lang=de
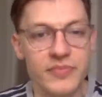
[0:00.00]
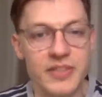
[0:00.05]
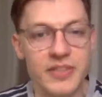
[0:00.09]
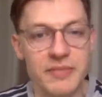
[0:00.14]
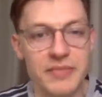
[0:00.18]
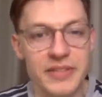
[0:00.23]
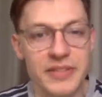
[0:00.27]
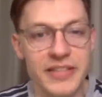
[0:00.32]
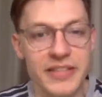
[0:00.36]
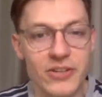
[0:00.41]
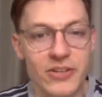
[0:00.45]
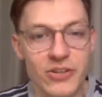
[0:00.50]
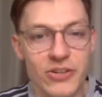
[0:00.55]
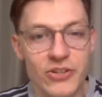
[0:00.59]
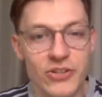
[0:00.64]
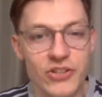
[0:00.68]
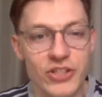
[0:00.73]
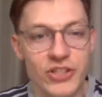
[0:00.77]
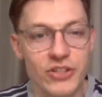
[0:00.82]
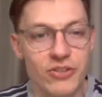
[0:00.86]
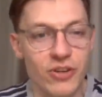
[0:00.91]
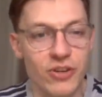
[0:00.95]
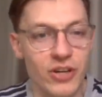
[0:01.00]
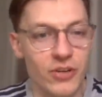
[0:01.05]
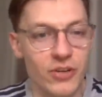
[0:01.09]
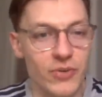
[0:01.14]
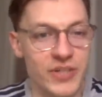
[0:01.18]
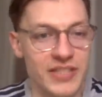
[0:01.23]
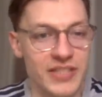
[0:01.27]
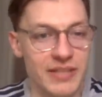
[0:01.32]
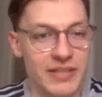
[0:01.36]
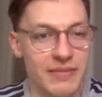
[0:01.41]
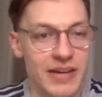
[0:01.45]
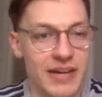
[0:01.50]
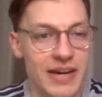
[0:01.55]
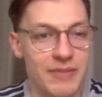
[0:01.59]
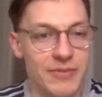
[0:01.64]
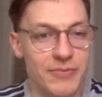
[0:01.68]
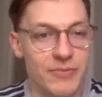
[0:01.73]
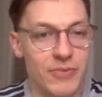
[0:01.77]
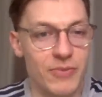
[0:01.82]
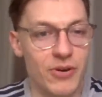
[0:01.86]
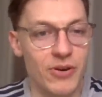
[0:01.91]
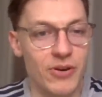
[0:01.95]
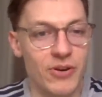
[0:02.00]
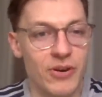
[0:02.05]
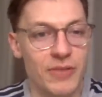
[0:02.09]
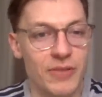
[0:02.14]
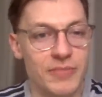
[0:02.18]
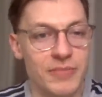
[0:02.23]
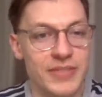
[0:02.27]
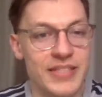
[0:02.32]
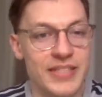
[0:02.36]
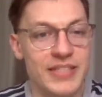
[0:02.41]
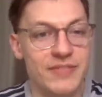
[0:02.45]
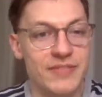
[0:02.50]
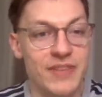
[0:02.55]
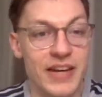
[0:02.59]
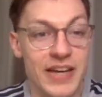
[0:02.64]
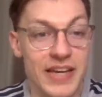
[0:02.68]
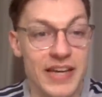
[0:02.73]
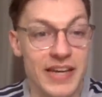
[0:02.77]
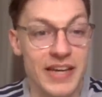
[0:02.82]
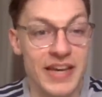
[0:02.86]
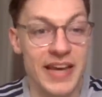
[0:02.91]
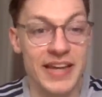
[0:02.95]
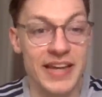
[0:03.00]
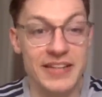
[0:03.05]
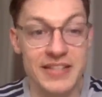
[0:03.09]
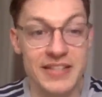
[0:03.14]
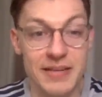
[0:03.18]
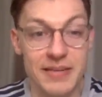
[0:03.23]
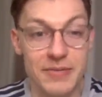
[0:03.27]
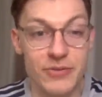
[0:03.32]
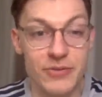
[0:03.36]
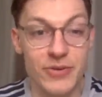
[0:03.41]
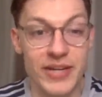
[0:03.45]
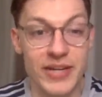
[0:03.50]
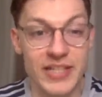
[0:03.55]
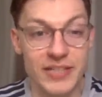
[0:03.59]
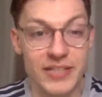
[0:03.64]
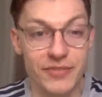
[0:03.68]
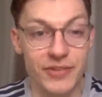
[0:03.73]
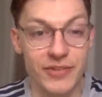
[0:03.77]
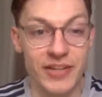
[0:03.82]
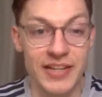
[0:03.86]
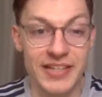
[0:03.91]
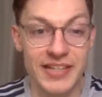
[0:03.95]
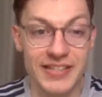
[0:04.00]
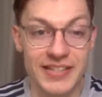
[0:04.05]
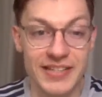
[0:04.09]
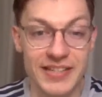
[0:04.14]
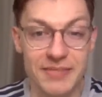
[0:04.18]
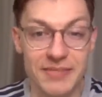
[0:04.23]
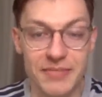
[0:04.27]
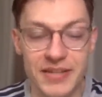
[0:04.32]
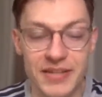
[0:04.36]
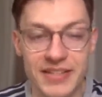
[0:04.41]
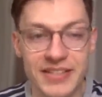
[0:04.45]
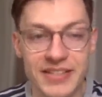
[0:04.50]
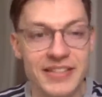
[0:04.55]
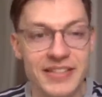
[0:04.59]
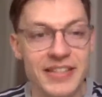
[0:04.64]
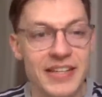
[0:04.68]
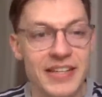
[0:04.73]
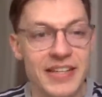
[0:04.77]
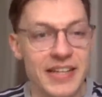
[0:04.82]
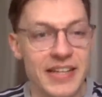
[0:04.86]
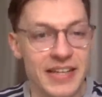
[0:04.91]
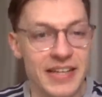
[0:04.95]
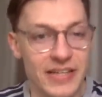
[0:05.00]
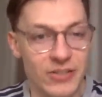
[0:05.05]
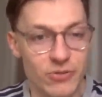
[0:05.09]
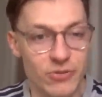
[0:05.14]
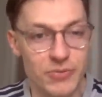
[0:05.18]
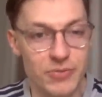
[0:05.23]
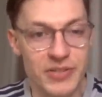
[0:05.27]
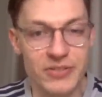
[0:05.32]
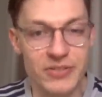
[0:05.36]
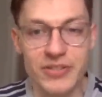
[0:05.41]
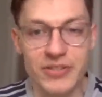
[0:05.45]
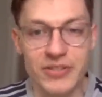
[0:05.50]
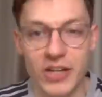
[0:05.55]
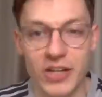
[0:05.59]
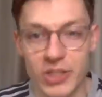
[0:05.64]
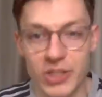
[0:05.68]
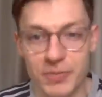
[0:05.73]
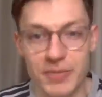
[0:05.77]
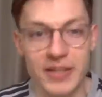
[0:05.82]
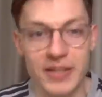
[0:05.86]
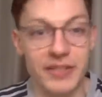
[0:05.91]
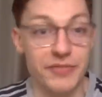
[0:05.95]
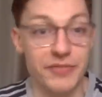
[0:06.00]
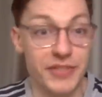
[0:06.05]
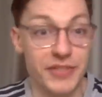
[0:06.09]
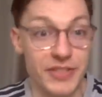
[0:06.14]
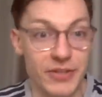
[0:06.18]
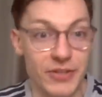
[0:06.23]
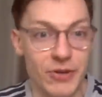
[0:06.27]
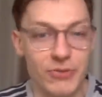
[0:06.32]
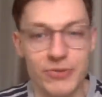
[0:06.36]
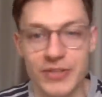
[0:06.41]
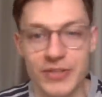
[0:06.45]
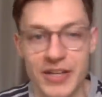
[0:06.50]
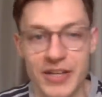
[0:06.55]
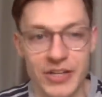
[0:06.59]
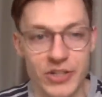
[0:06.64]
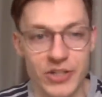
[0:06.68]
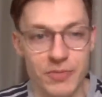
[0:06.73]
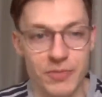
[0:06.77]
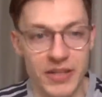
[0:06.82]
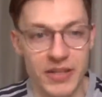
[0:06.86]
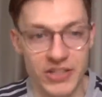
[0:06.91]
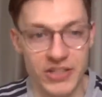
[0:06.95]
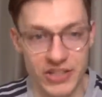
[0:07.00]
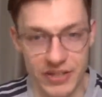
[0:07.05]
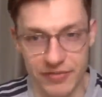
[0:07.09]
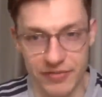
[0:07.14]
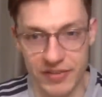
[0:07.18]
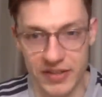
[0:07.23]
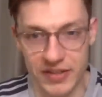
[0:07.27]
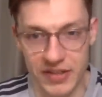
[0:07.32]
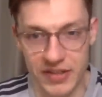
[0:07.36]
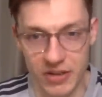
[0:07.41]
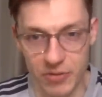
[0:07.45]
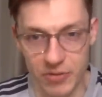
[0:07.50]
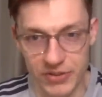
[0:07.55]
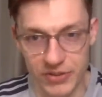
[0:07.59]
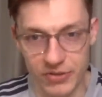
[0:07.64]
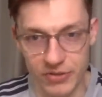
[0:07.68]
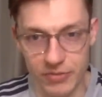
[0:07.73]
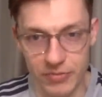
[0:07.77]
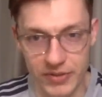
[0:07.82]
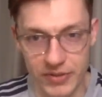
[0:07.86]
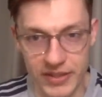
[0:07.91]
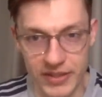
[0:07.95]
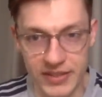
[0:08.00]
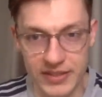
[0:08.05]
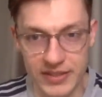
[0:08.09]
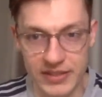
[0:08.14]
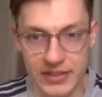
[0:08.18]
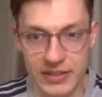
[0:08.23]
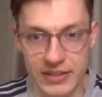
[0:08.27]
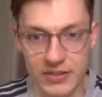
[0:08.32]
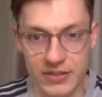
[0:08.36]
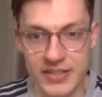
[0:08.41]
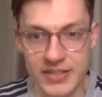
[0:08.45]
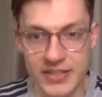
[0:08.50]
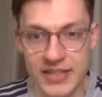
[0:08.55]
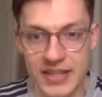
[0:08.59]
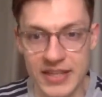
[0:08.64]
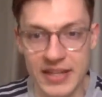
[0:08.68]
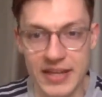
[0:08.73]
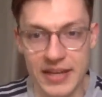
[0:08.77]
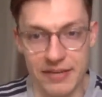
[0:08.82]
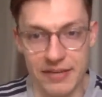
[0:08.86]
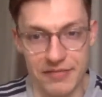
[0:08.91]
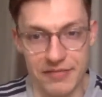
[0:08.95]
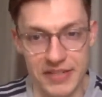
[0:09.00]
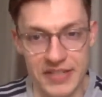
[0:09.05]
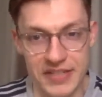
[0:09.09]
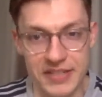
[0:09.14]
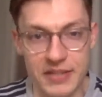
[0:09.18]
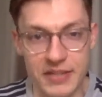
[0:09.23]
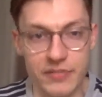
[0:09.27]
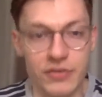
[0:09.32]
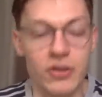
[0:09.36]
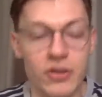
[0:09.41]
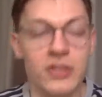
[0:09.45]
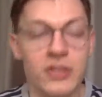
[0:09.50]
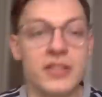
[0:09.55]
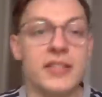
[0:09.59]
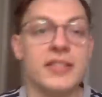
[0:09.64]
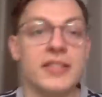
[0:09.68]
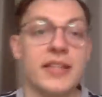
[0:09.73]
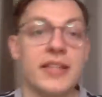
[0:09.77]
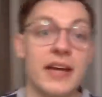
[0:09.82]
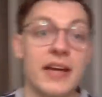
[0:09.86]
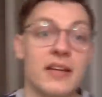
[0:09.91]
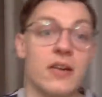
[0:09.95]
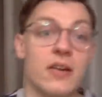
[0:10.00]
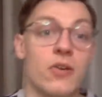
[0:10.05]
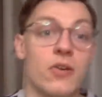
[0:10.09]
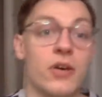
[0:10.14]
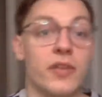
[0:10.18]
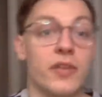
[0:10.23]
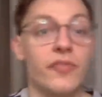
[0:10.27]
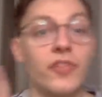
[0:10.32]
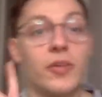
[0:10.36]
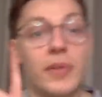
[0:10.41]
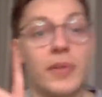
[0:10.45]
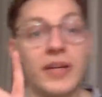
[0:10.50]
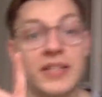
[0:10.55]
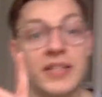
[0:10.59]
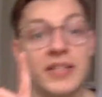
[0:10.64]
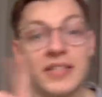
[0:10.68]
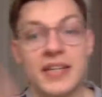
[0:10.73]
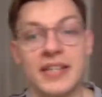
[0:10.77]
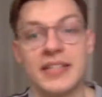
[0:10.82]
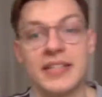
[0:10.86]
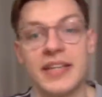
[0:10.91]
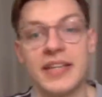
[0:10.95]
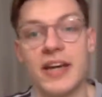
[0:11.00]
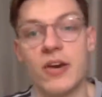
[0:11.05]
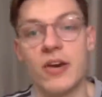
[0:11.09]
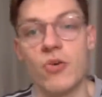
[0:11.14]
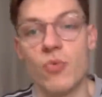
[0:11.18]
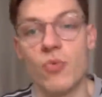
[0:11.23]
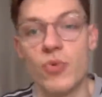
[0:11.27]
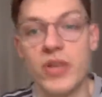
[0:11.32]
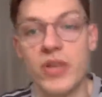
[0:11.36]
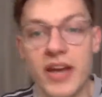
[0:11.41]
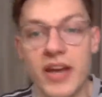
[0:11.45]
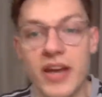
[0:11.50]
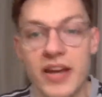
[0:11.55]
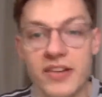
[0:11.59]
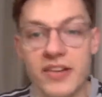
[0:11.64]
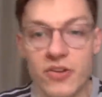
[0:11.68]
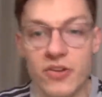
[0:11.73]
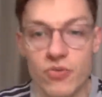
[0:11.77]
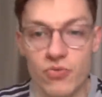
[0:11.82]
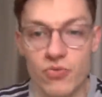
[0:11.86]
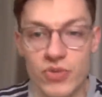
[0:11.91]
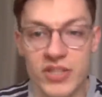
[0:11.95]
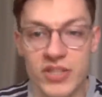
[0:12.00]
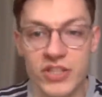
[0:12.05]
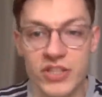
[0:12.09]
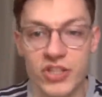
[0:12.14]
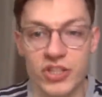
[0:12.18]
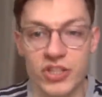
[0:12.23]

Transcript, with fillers: mit der Longines Conquest am Arm und morgen kommen zwei NWAs von Alter in Berlin. Du bist total gespannt, wir sind auch total gespannt. Stefan, hau bitte unbedingt dann raus, was es geworden ist. Gerne auch in Form eines Alter Weekend Wrist